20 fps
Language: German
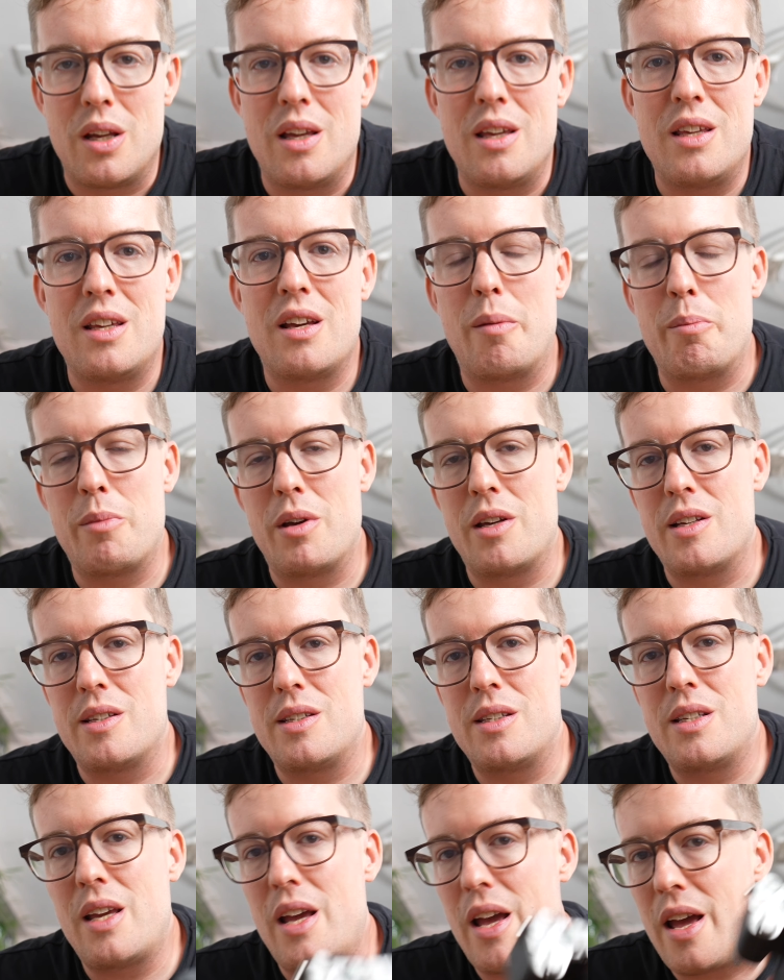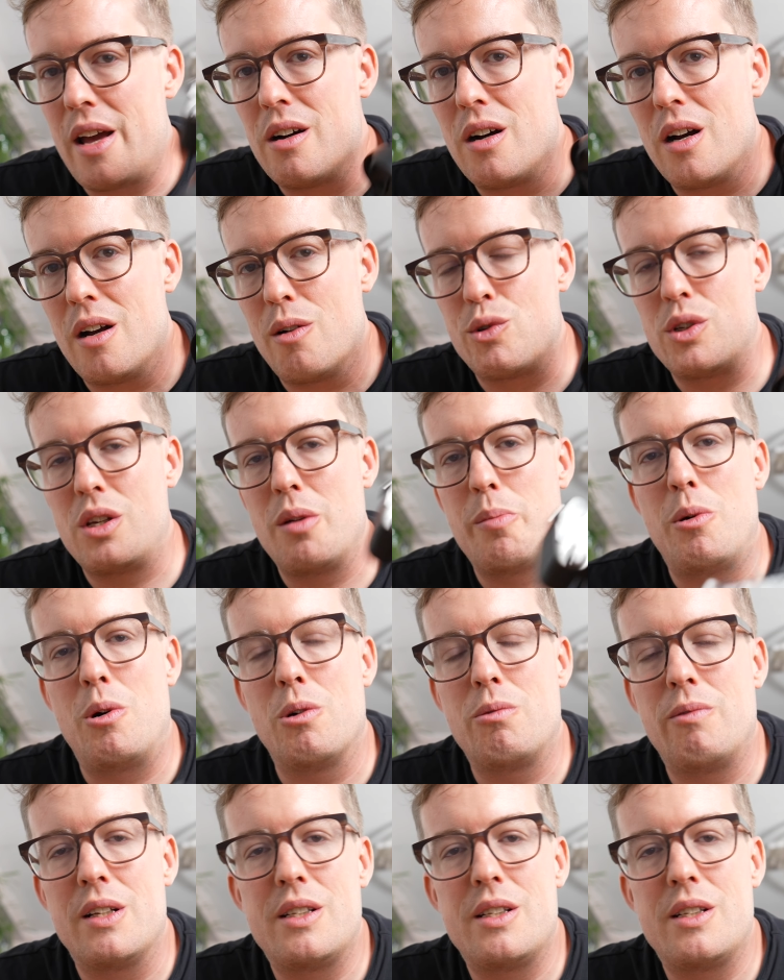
Ich habe mir jetzt die Air ausgeborgt,